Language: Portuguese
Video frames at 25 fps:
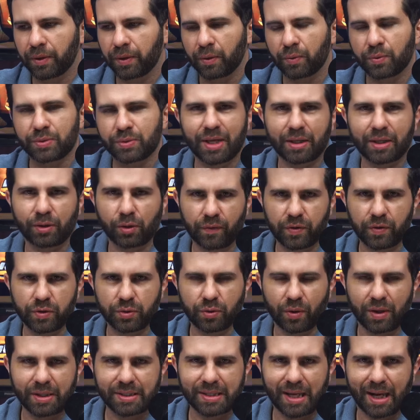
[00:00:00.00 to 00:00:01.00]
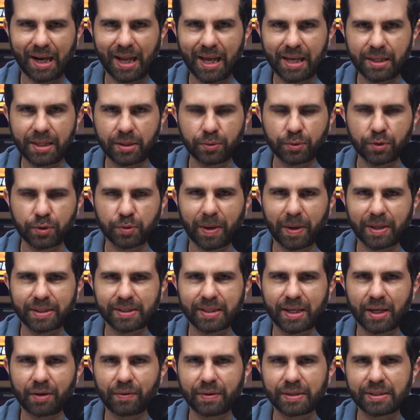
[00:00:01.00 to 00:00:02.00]
os retrovisores elétricos
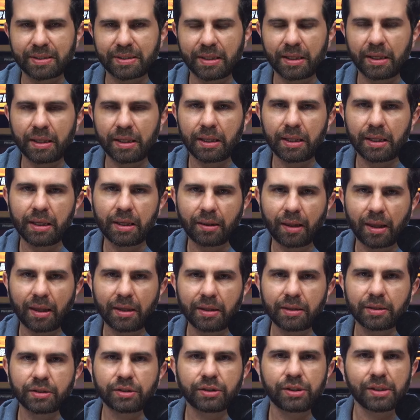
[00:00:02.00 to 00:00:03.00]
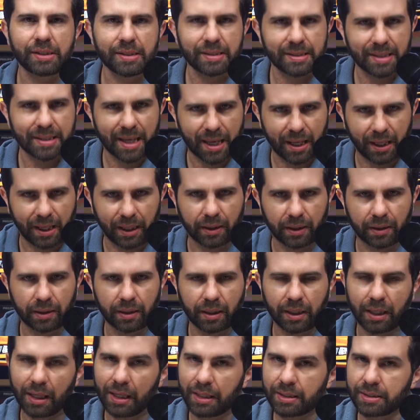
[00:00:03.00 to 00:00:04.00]
passaram a ser item de série,
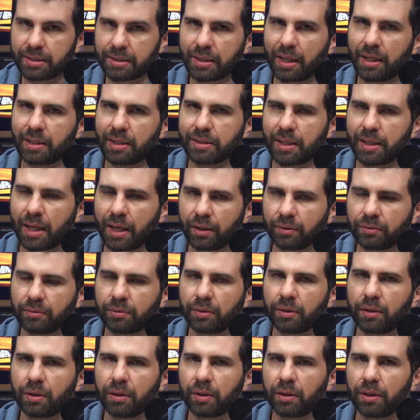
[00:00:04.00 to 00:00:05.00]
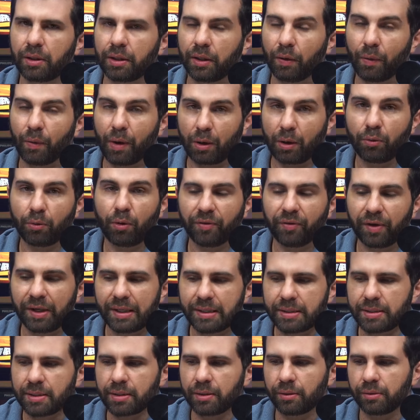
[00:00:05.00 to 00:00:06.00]
Antes eles eram não eram
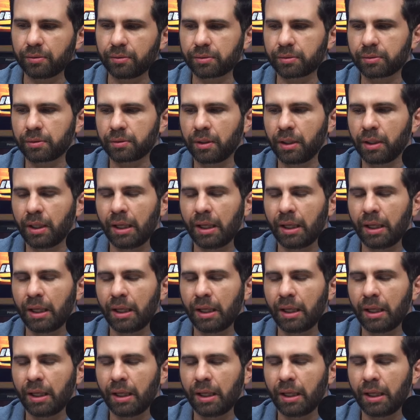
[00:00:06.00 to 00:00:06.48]
oferecidos.